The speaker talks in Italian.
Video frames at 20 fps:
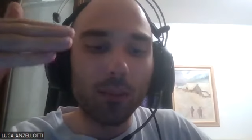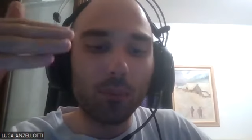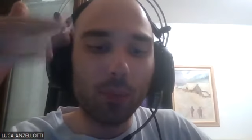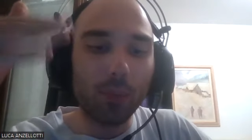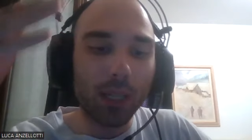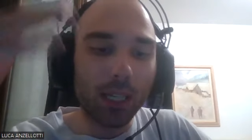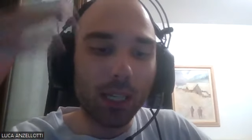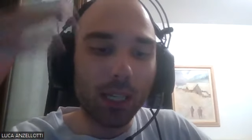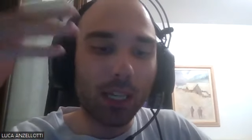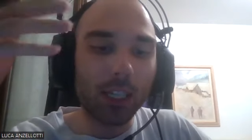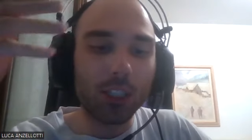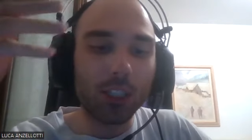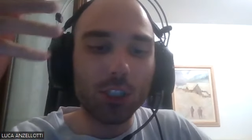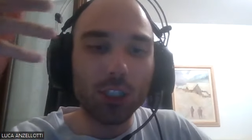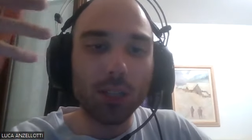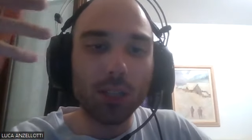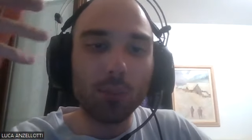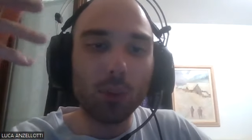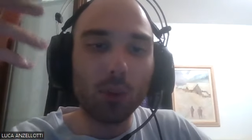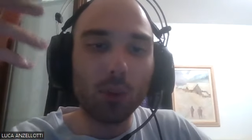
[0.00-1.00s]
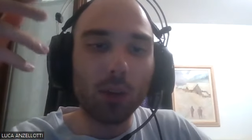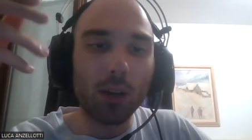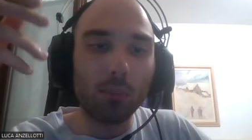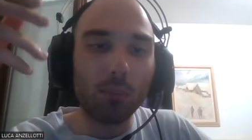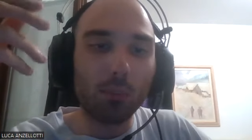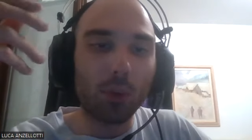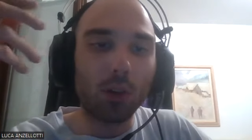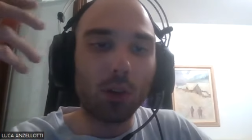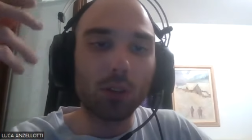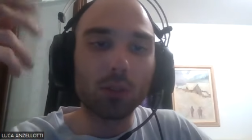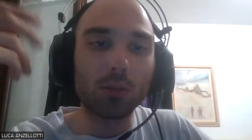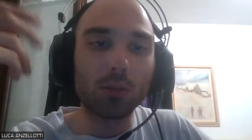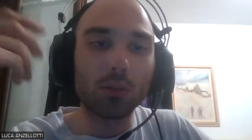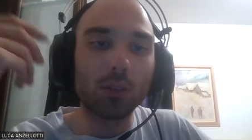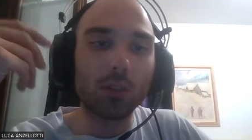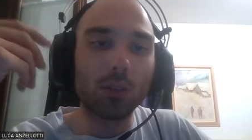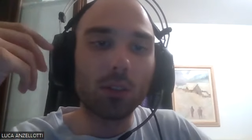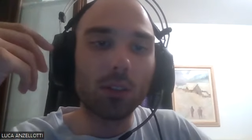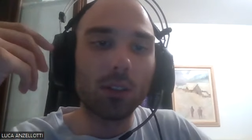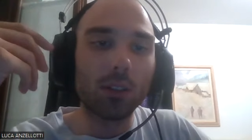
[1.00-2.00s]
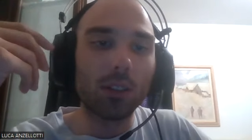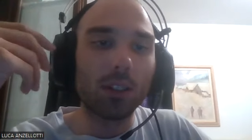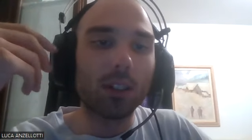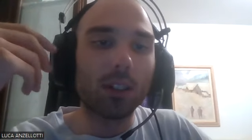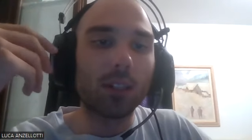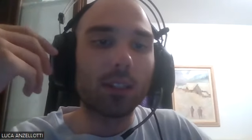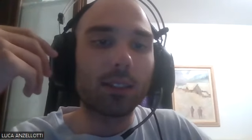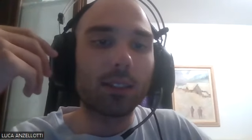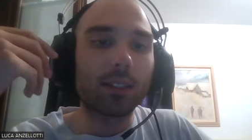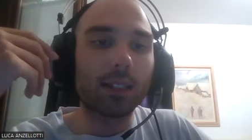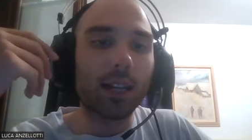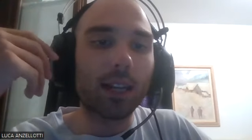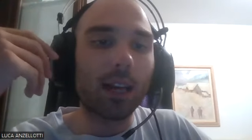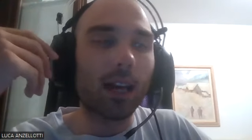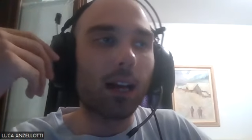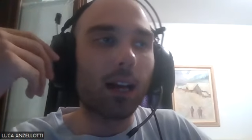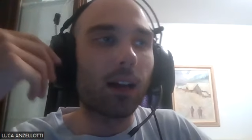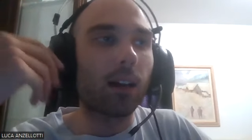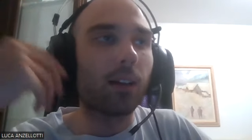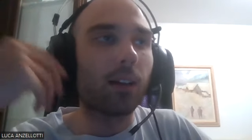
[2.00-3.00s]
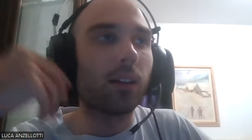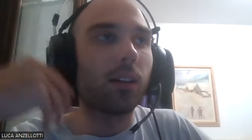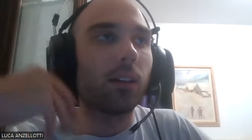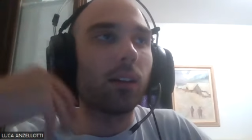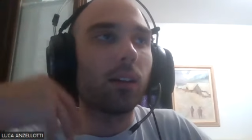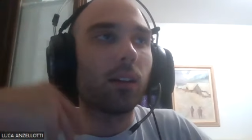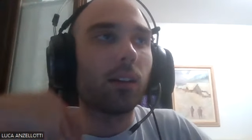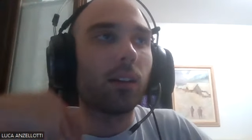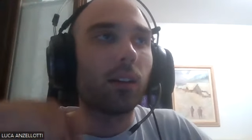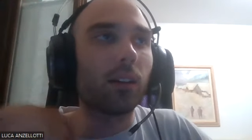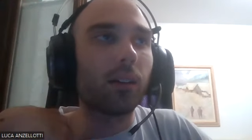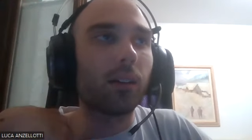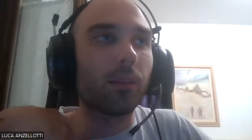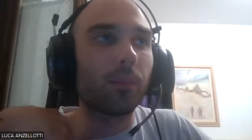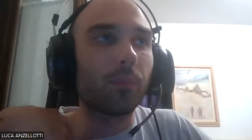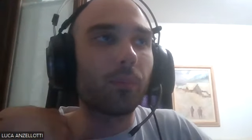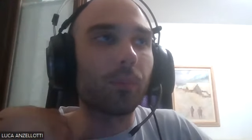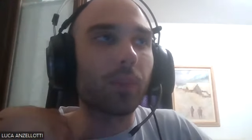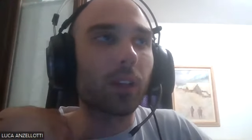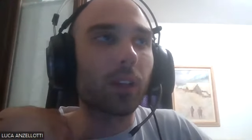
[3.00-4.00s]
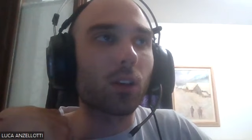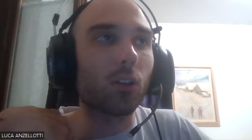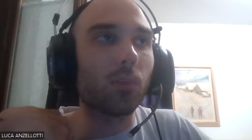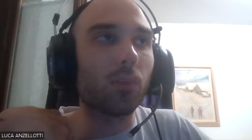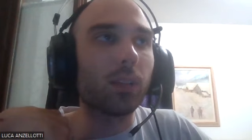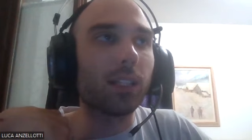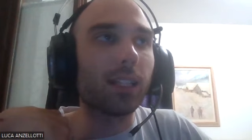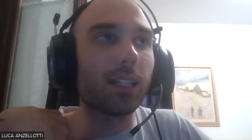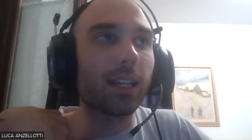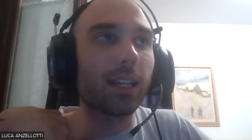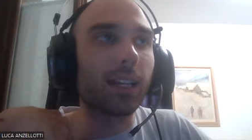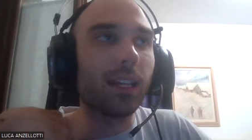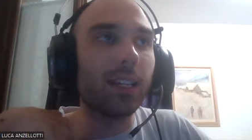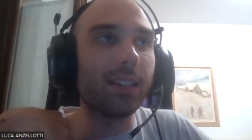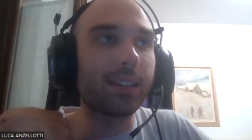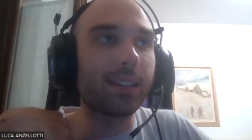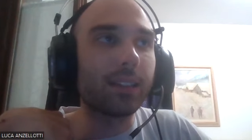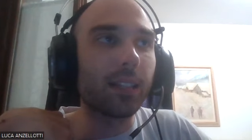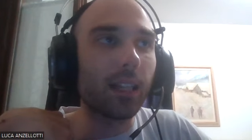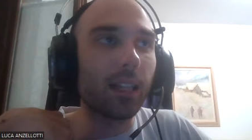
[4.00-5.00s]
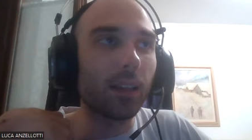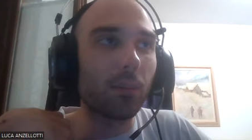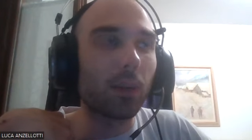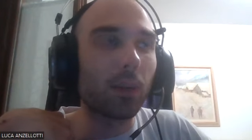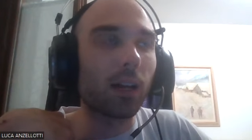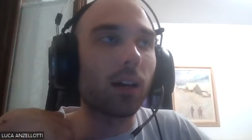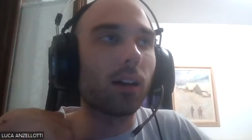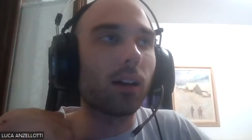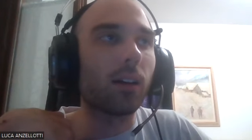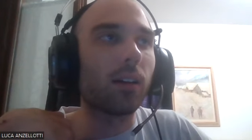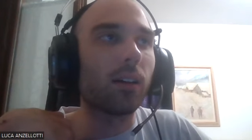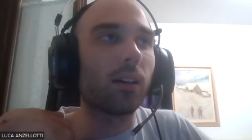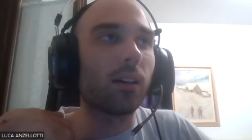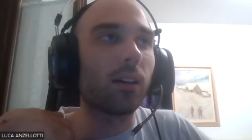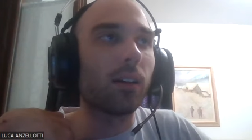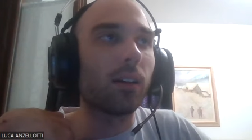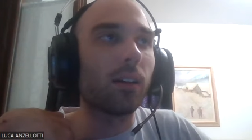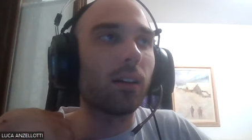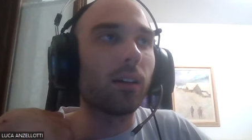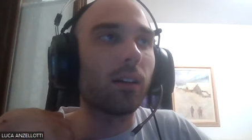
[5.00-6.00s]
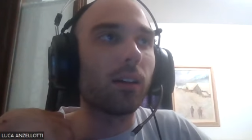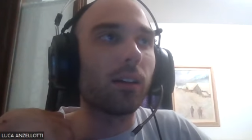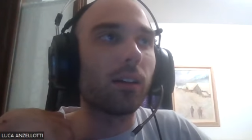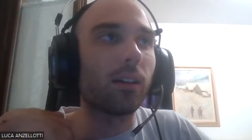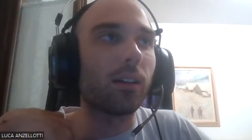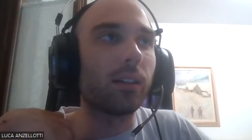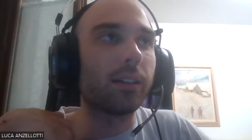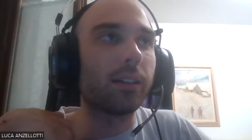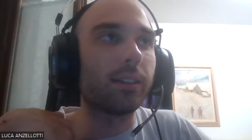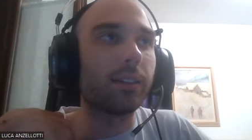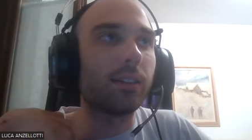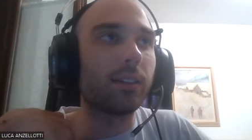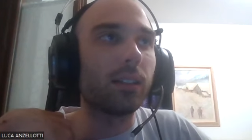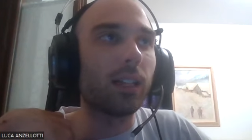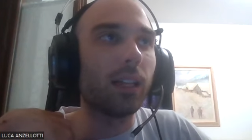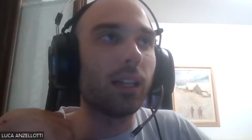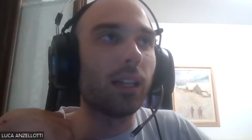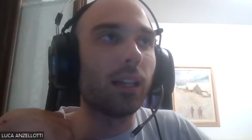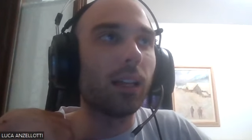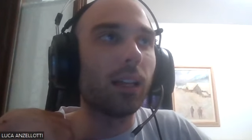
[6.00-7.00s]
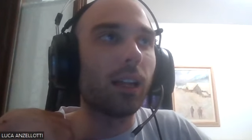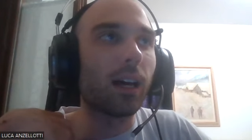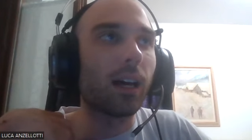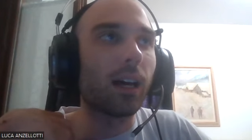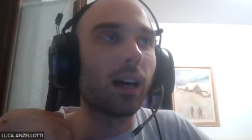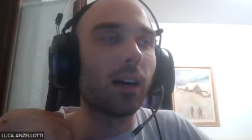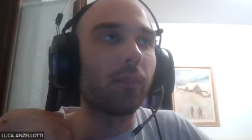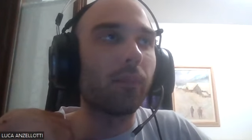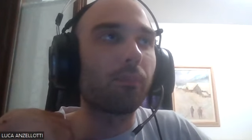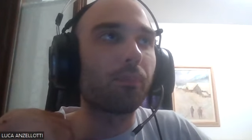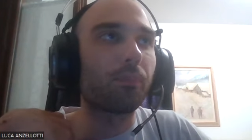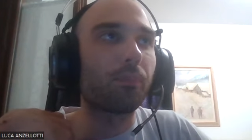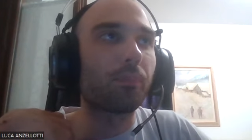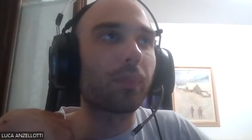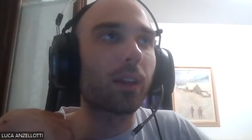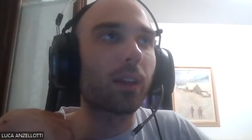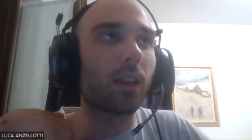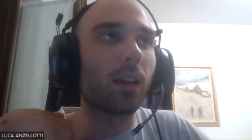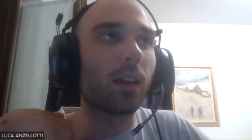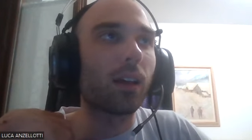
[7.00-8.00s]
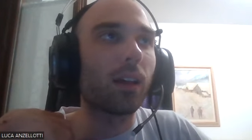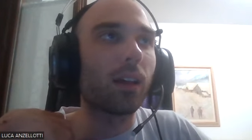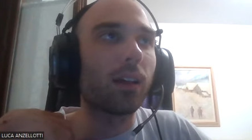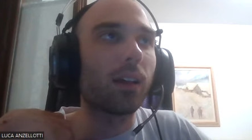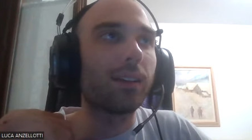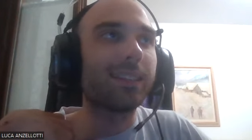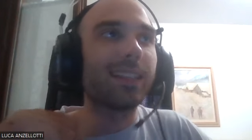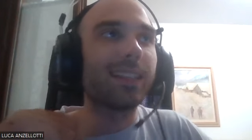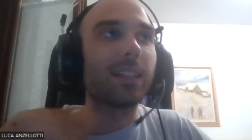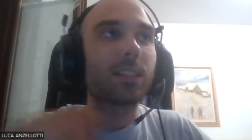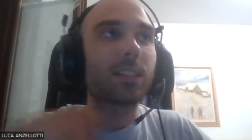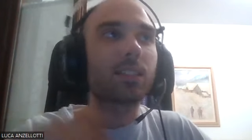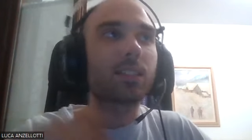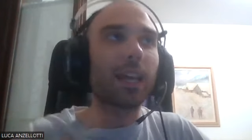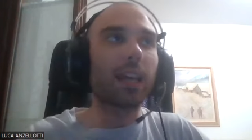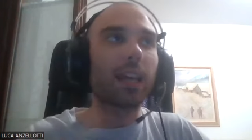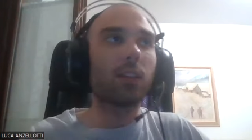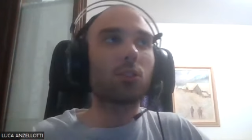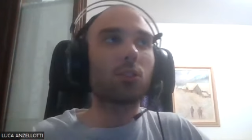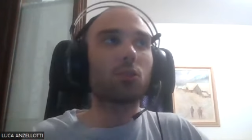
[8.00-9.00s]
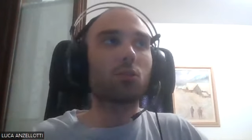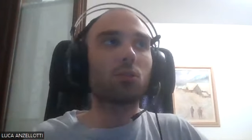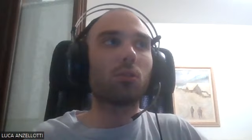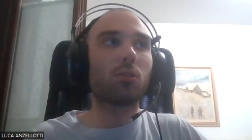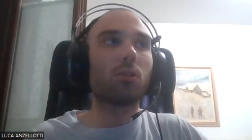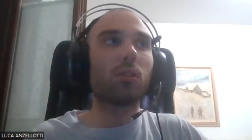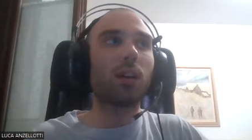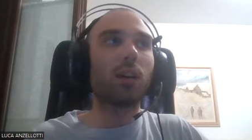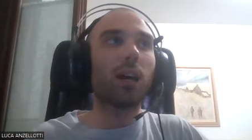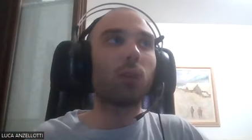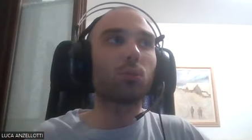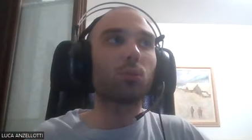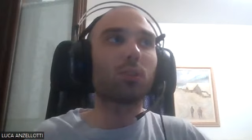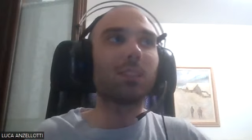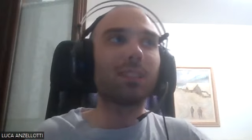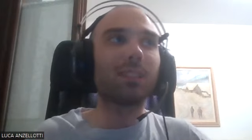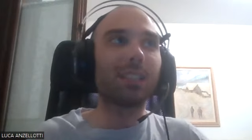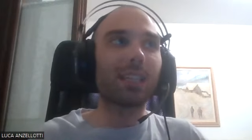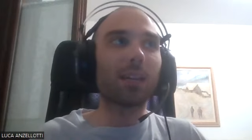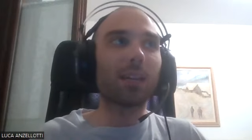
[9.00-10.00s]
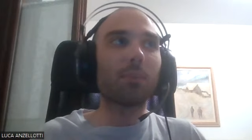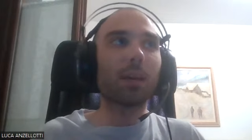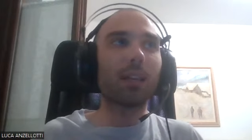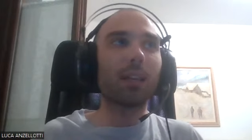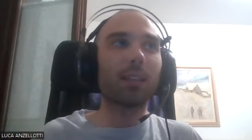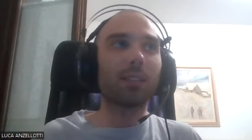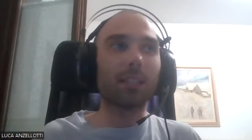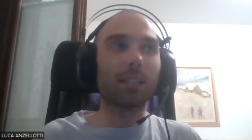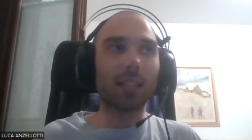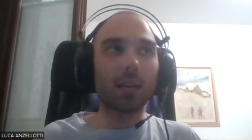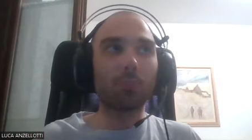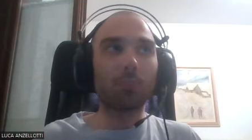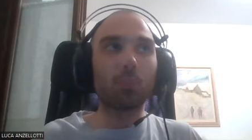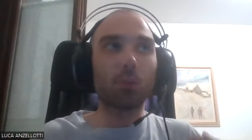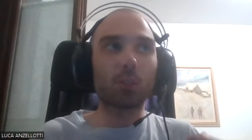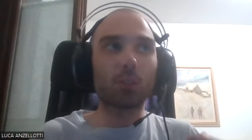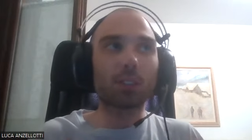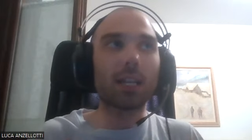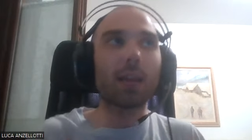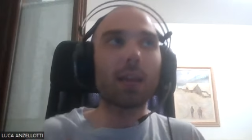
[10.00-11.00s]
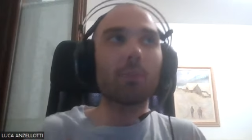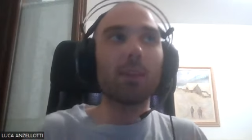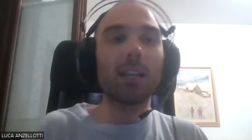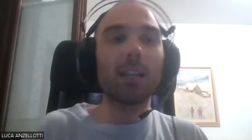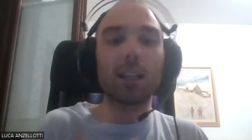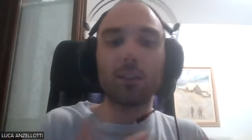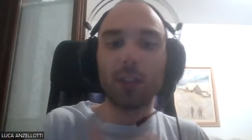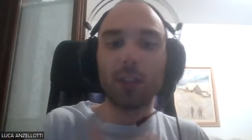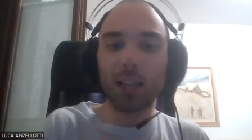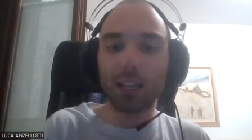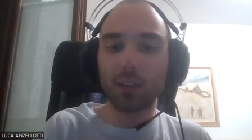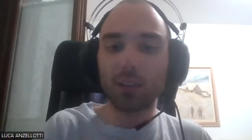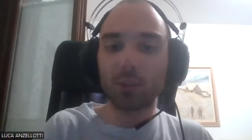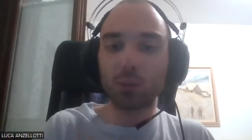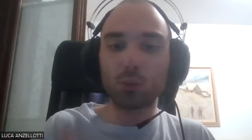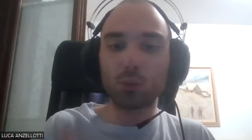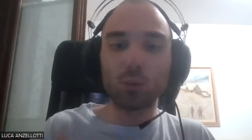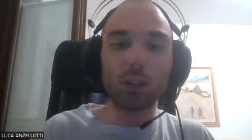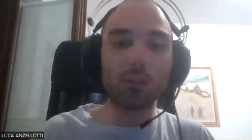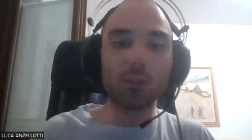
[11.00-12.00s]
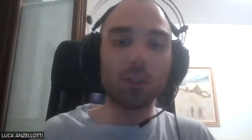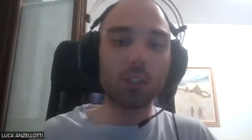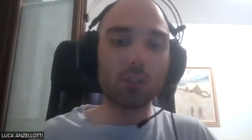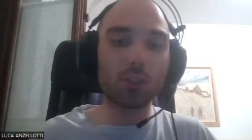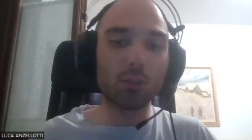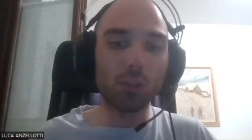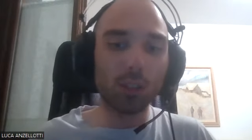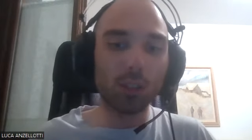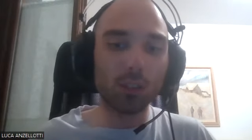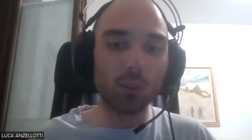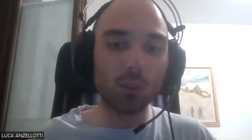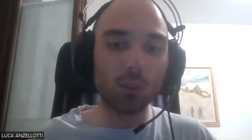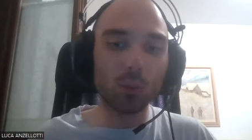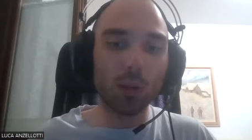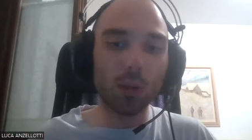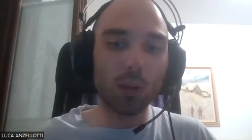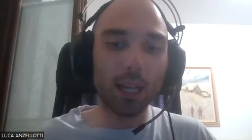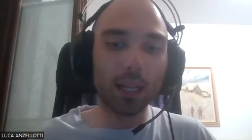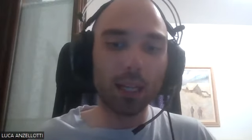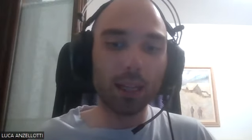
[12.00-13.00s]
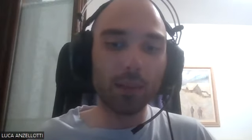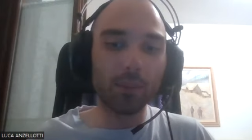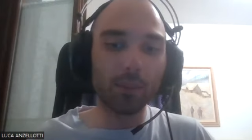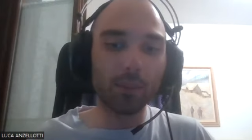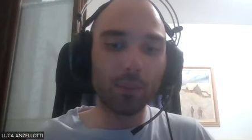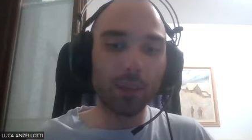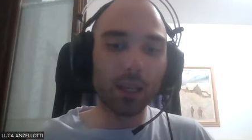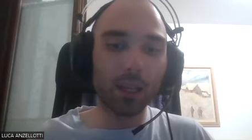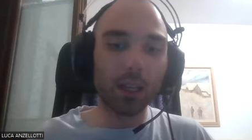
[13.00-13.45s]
perché c'è sempre un rapporto tra Ehm, come dire, il tema eh, della, del senso autenticamente rapportabile al, alla virtù e al vizio individuale